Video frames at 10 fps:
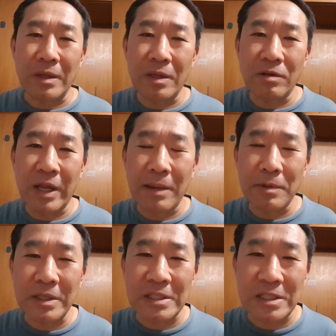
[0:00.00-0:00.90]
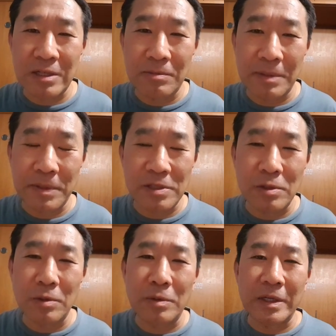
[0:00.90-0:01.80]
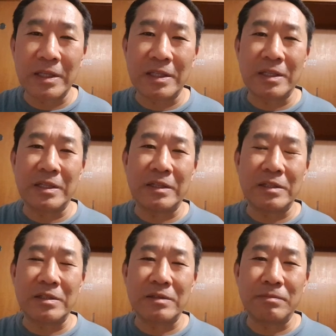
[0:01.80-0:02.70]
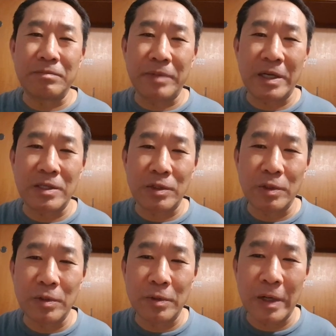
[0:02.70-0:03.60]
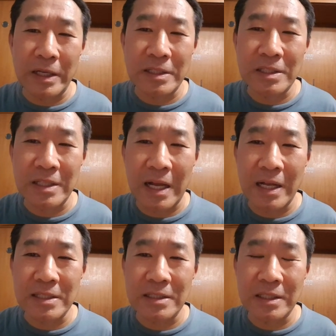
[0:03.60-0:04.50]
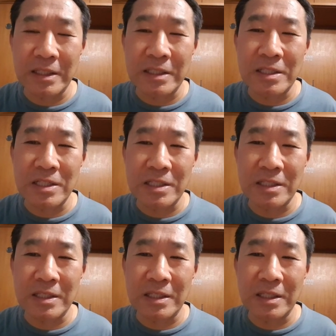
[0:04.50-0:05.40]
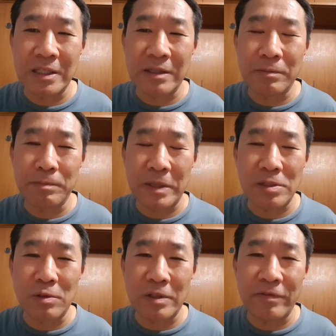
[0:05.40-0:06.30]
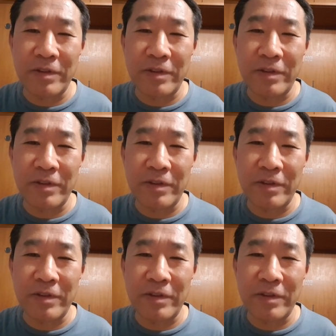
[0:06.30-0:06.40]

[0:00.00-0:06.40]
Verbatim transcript: eu lembro que tinha uma pessoa que perdeu a entidade, a é, pessoa da